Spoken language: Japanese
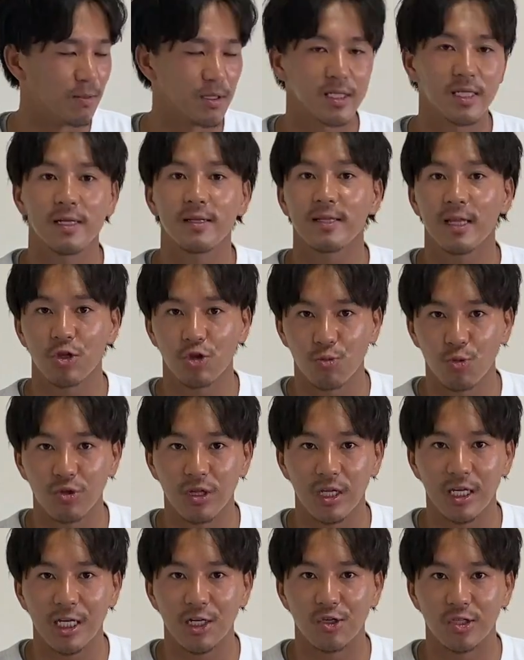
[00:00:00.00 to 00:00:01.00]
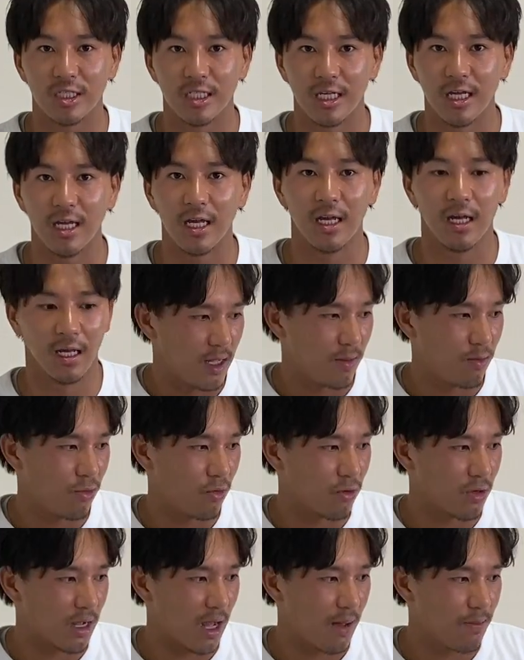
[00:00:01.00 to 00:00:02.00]
まあ、洗濯もできるし、も
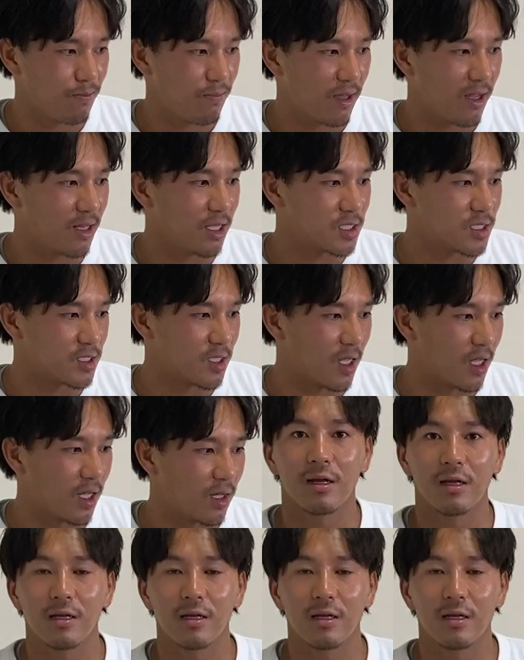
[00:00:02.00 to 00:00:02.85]
う完璧ですね。